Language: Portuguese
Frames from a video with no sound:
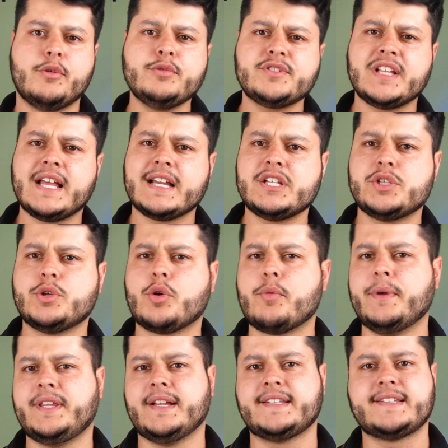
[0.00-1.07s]
Vamos falar aqui de
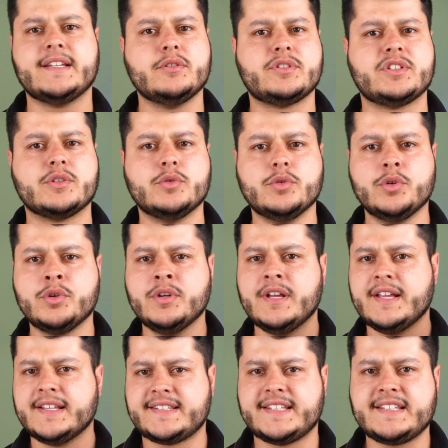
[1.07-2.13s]
documentação,
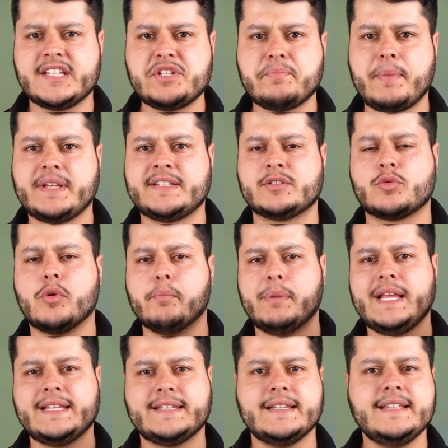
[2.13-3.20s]
seguro, cesta de peças
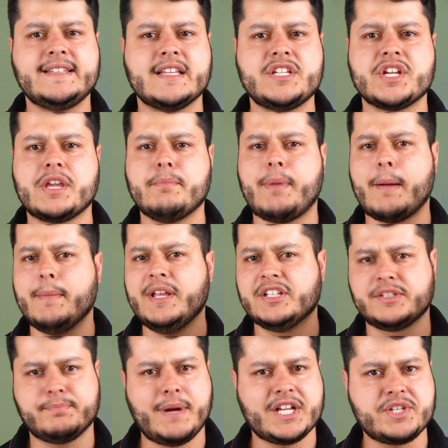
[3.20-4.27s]
completa, lista de
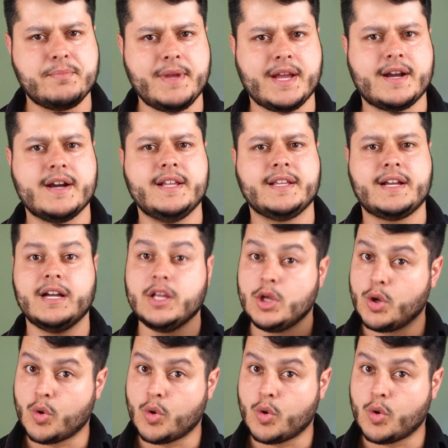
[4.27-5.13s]
equipamentos, parte mecânica,